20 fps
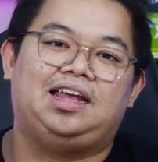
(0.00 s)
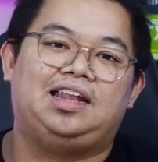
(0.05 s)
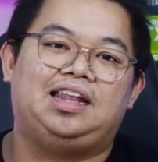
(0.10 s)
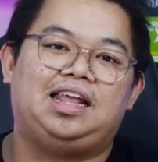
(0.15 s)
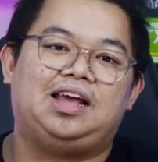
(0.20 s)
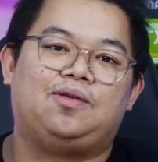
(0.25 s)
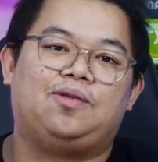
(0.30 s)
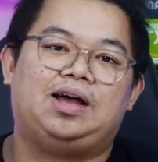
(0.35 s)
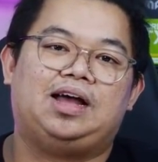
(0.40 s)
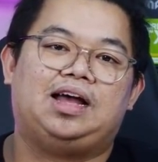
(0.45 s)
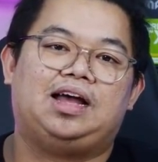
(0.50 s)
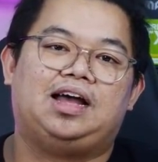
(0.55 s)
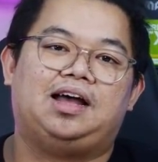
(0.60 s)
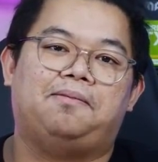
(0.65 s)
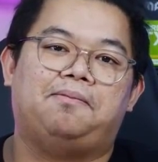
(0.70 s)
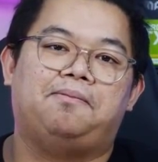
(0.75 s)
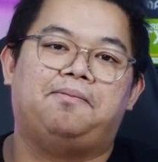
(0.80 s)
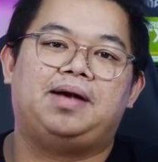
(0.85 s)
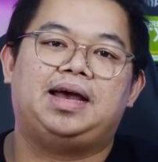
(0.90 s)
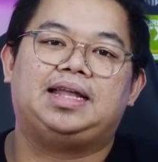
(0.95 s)
เรียกว่า
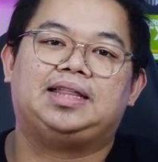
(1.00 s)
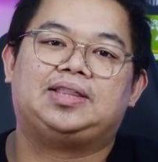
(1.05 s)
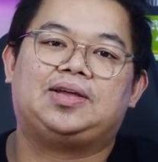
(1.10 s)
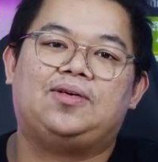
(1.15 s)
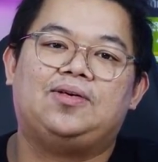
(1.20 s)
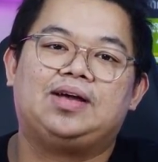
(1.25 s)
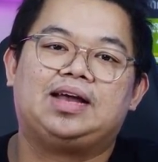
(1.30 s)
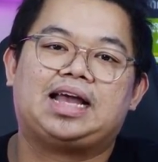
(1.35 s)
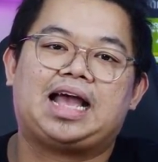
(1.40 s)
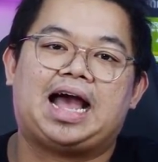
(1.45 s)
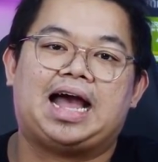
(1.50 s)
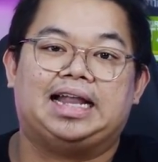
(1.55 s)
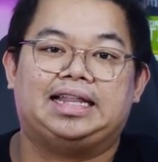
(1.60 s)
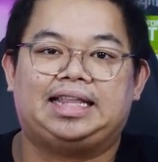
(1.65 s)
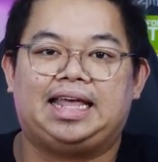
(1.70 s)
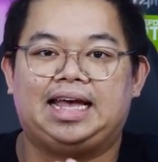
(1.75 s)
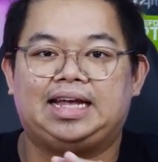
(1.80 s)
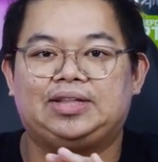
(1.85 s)
ไม่ต้องการเท